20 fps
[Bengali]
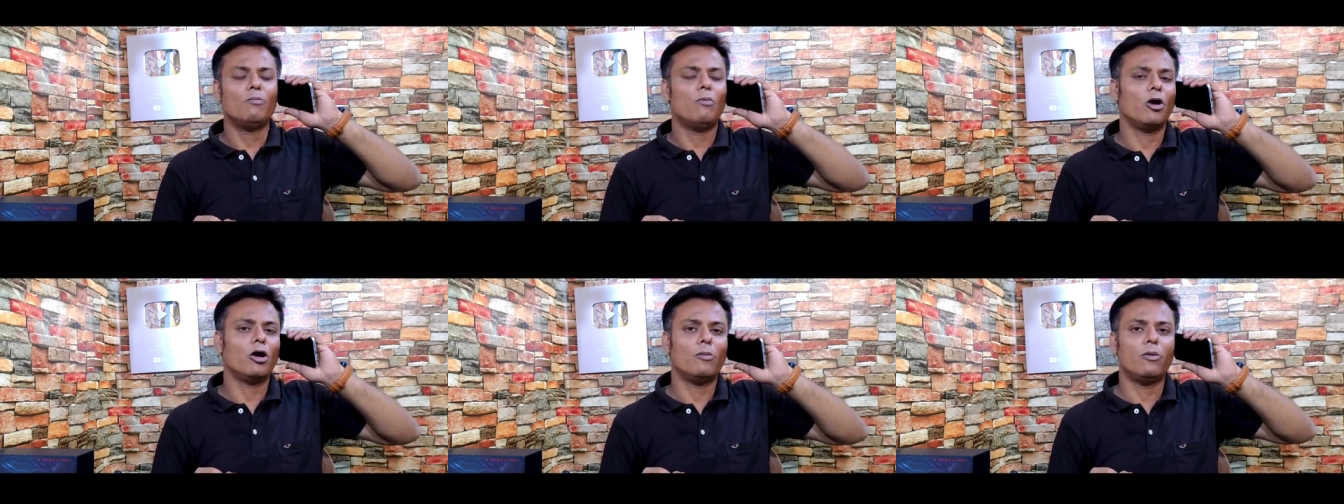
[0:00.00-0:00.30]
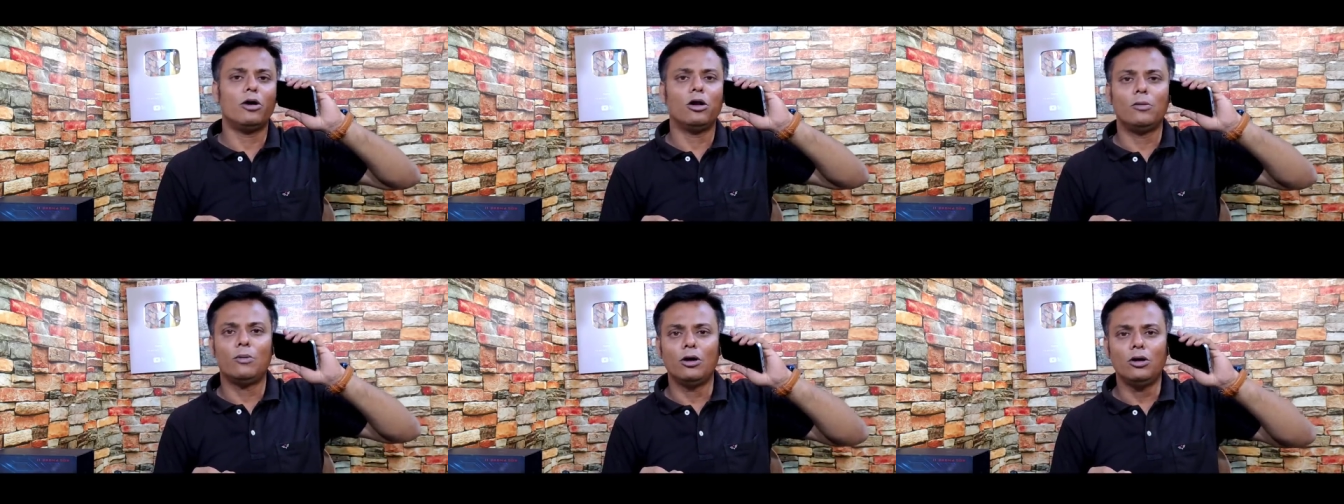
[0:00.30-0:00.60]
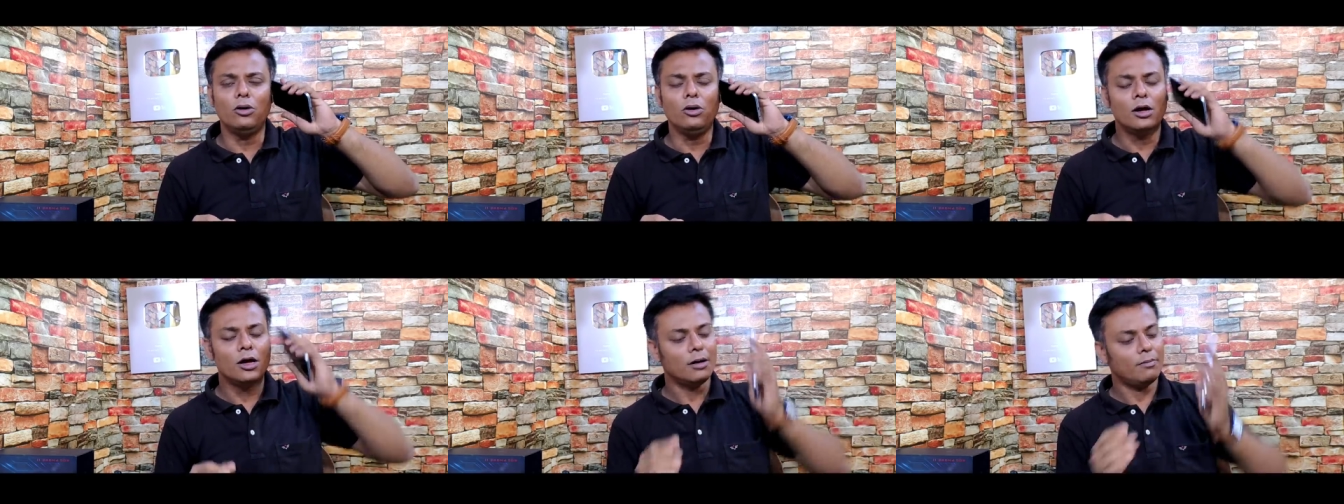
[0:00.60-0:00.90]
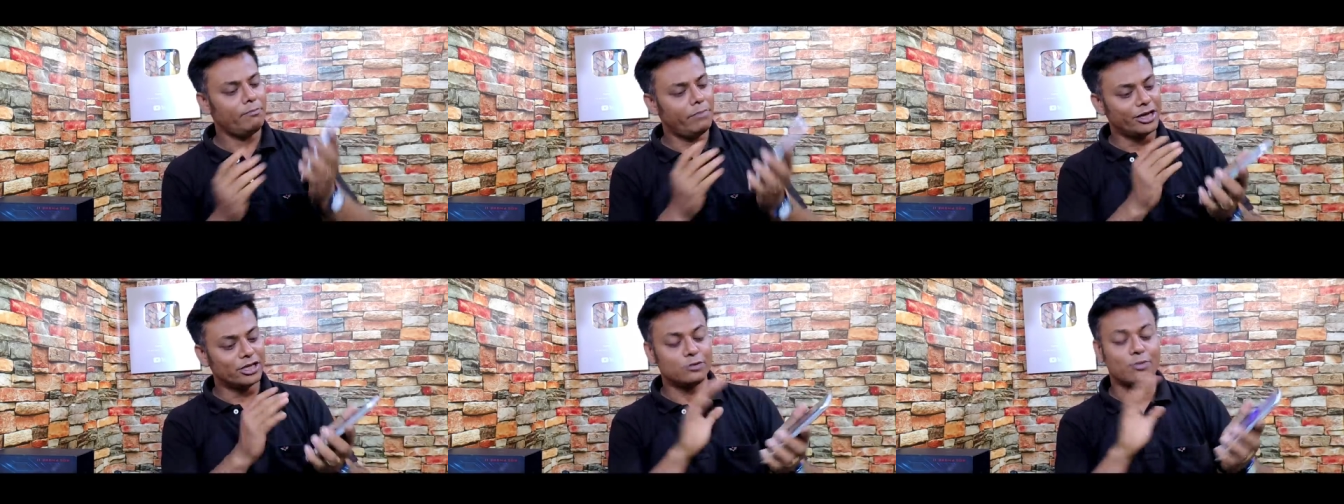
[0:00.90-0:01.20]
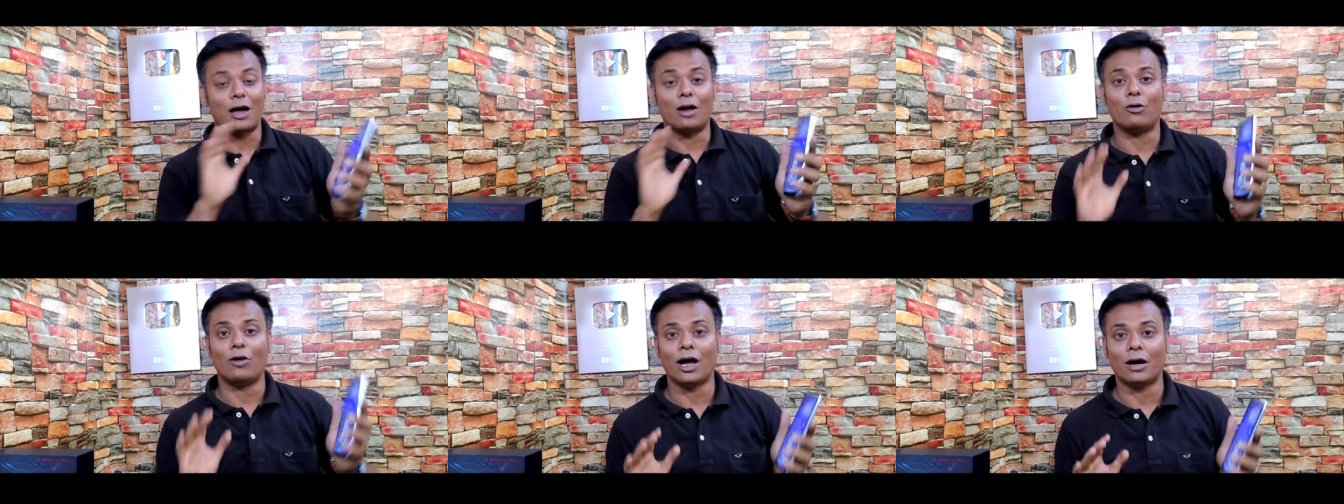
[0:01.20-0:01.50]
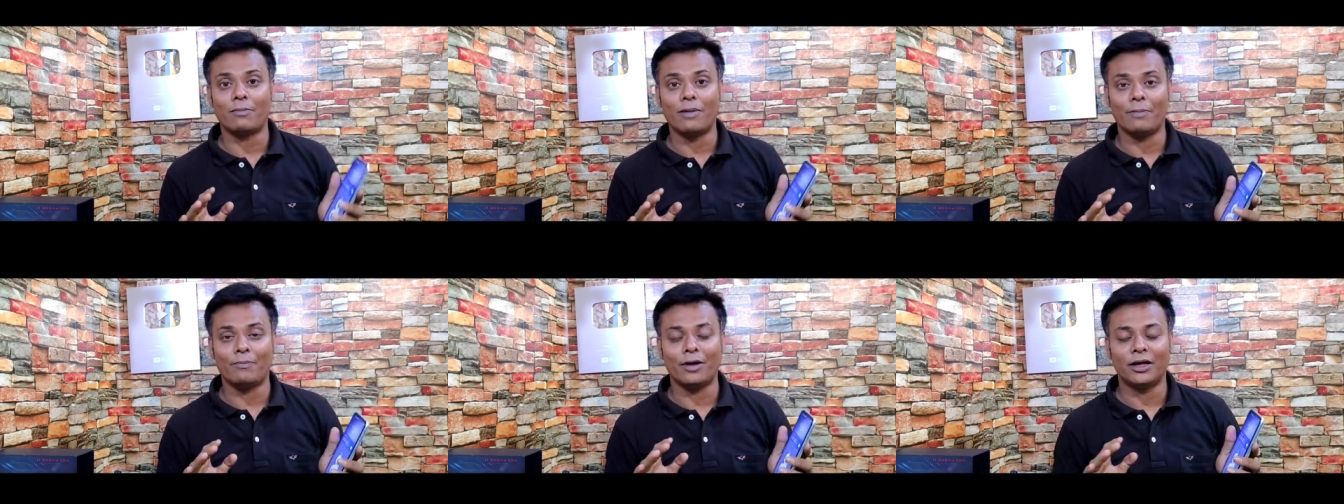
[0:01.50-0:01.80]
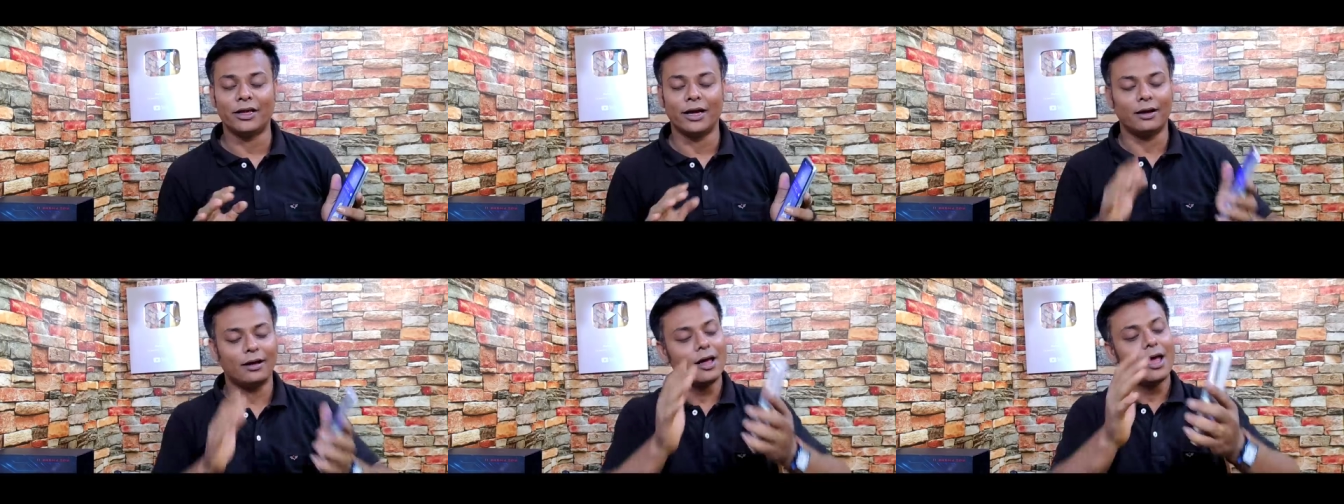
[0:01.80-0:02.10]
বলো বলো বলো বেশ ভালো লাগবে
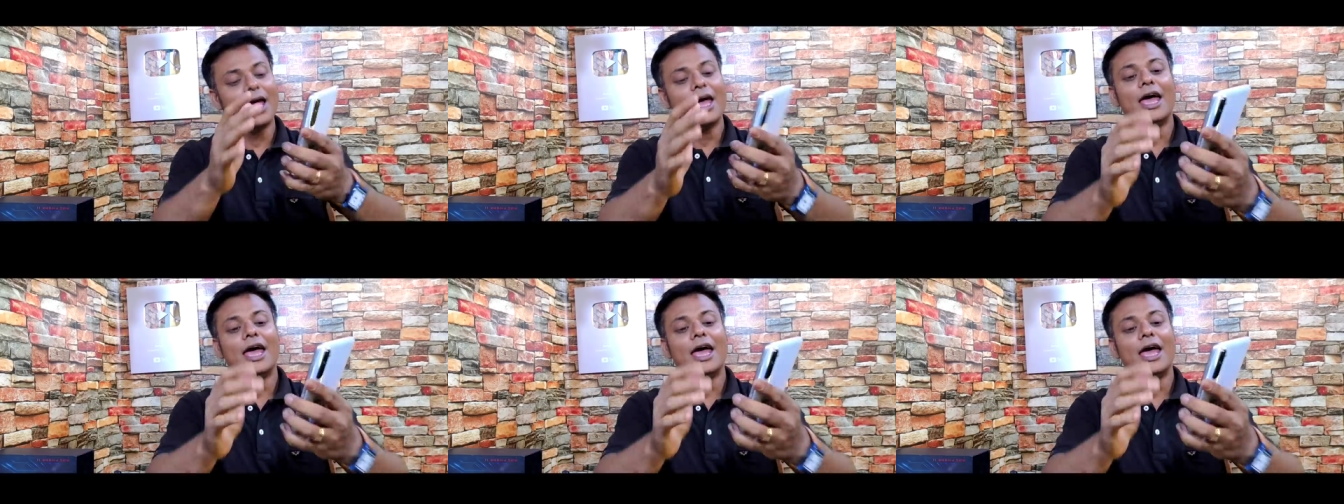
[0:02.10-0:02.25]
আপনাদের